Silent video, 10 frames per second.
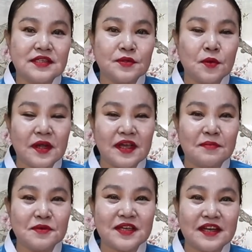사는
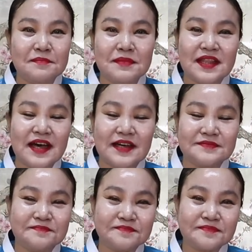호랑이
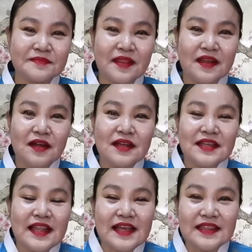보살입니다 네 선생님
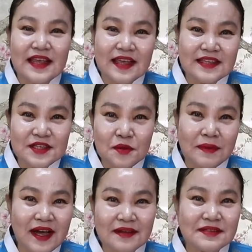반갑습니다 네
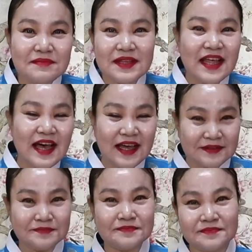저도
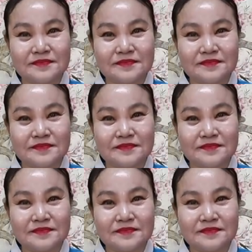반갑습니다